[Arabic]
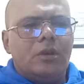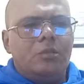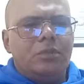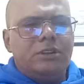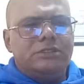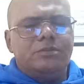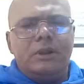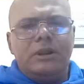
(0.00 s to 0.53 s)

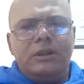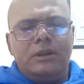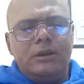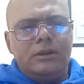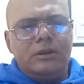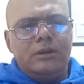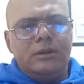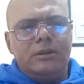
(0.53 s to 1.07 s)
بالنسبه
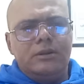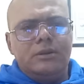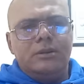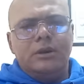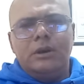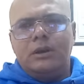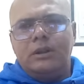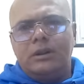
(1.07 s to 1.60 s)

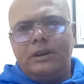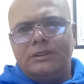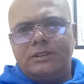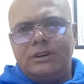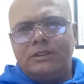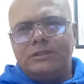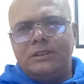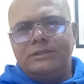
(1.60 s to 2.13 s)

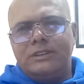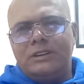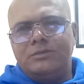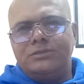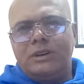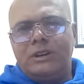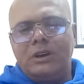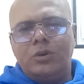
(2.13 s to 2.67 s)
للاطار ديال التعليم
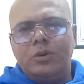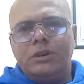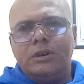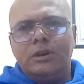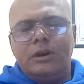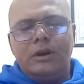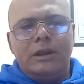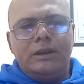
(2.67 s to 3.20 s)
الثانوي
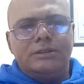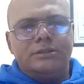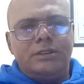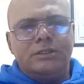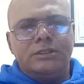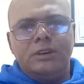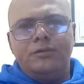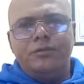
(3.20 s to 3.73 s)
راه
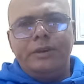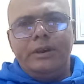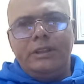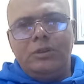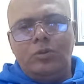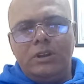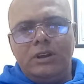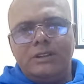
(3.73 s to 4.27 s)
تحذف
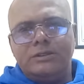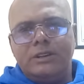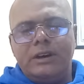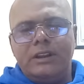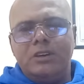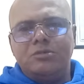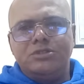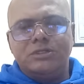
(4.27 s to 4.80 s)
يعني ولا عندنا
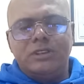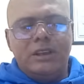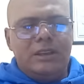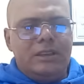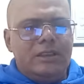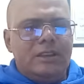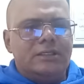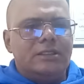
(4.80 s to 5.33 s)
غير
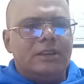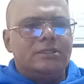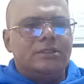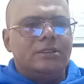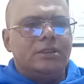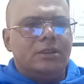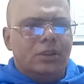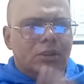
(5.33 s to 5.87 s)
ابتدائي
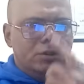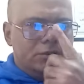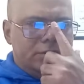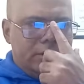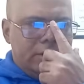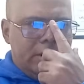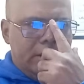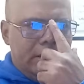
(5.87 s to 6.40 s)
اعدادي
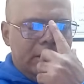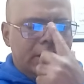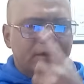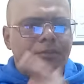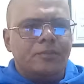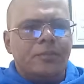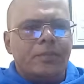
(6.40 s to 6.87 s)
تاهيلي